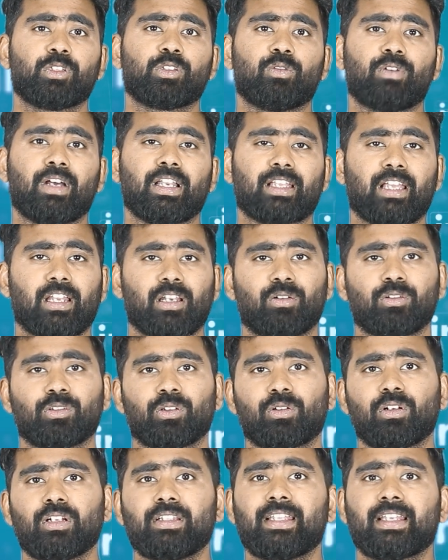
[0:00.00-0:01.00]
మీతో వాళ్ళకి ఎలా
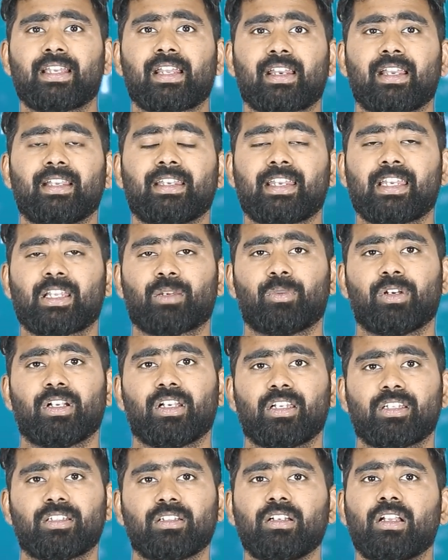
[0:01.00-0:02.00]
ఉందో కూడా దీ కెన్ రైట్ అ
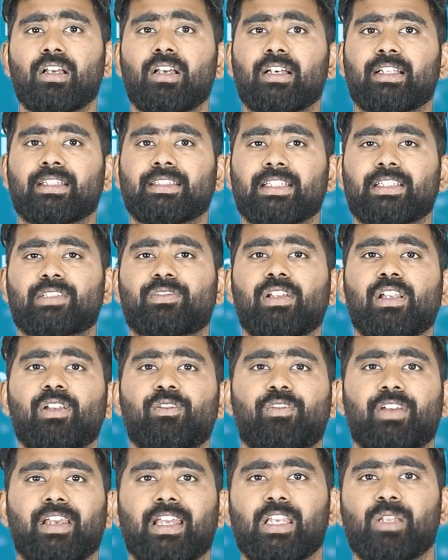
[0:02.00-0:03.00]
రికమెండేషన్ దిస్ విల్
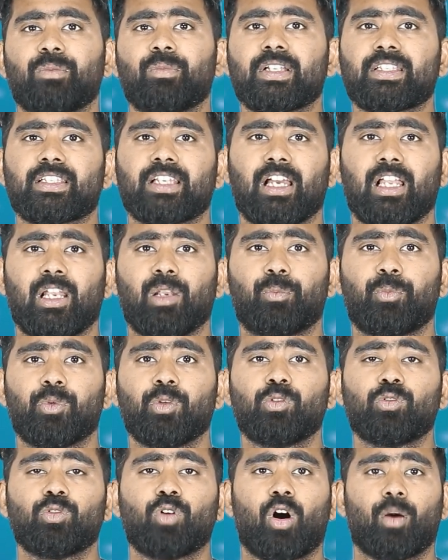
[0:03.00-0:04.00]
వెరీ మచ్ హెల్ప్ యూ
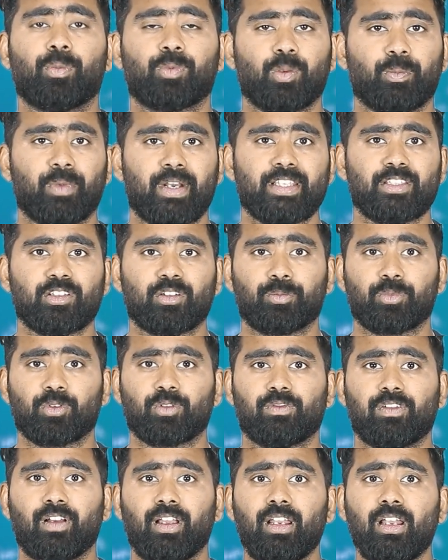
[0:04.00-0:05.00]
టు ఆప్టిమైజ్ యువర్
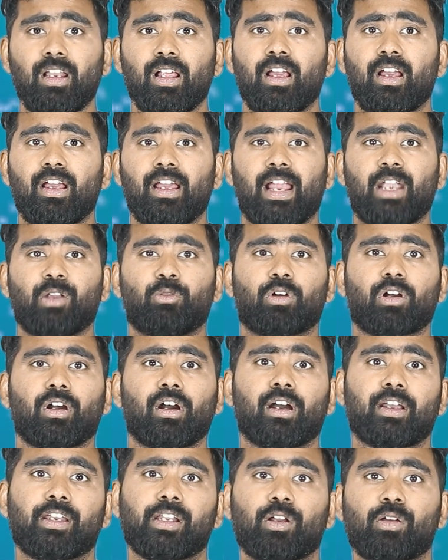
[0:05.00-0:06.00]
ప్రొఫైల్ అండ్ ఒక
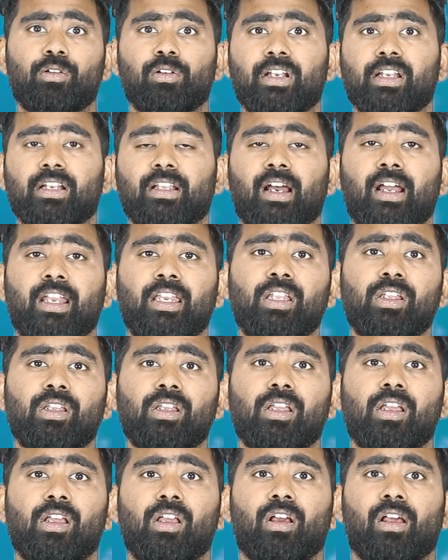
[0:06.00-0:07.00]
రిక్రూటర్ కానీ
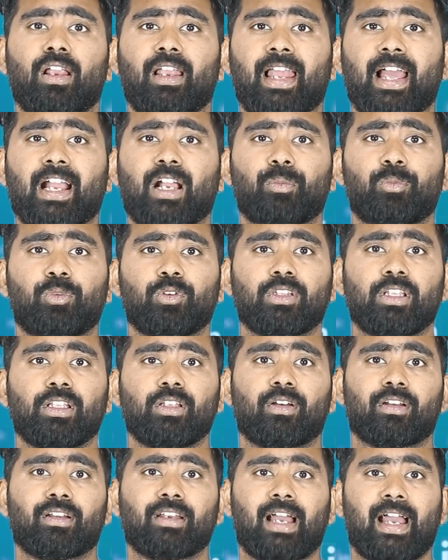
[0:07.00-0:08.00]
లేకపోతే
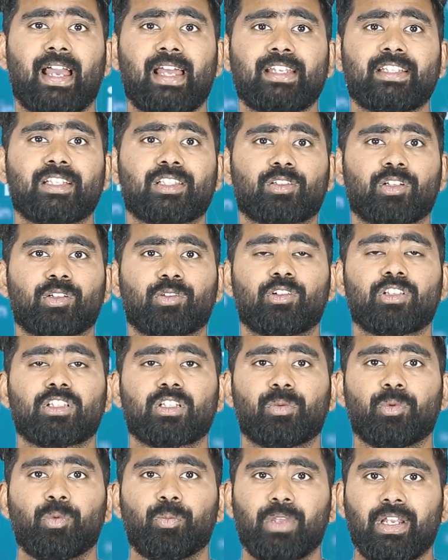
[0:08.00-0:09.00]
ఎవరైనా హైర్ చేసుకోవడానికి
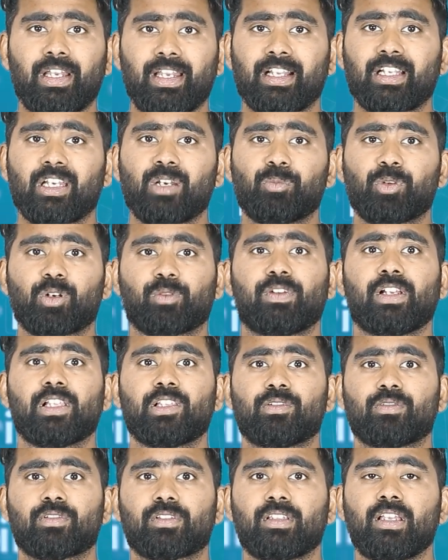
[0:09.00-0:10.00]
వచ్చినప్పుడు మీ లింక్డ్ ఇన్ ప్రొఫైల్
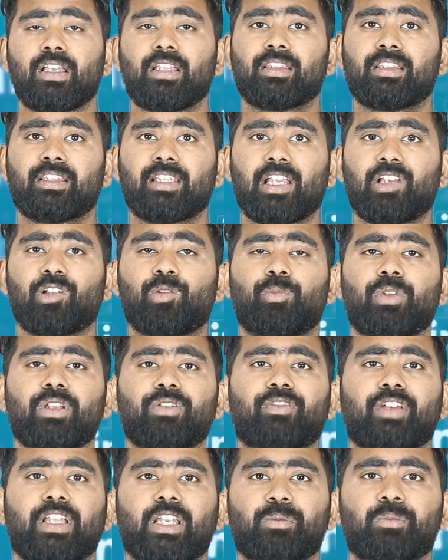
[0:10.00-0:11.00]
చూస్తే దే విల్ బీ
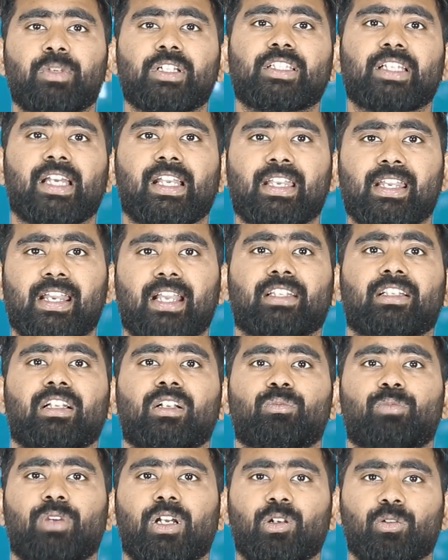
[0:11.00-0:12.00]
వెరీ మచ్
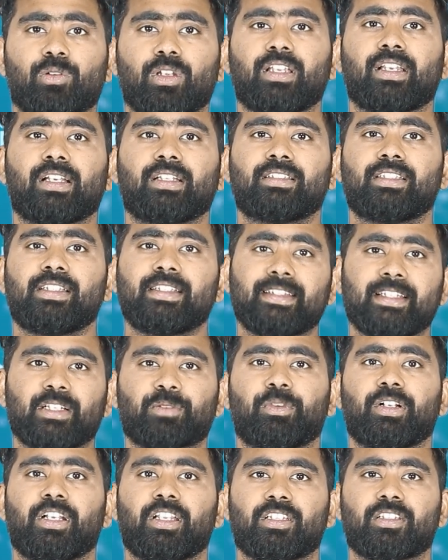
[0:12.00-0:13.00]
అట్రాక్టెడ్ బై లుకింగ్ ఎట్ దీస్
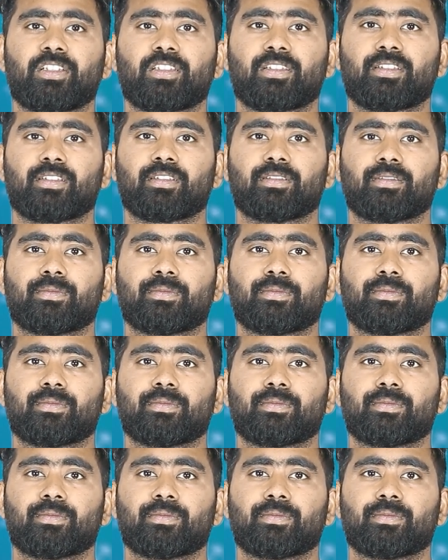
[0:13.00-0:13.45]
రికమెండేషన్స్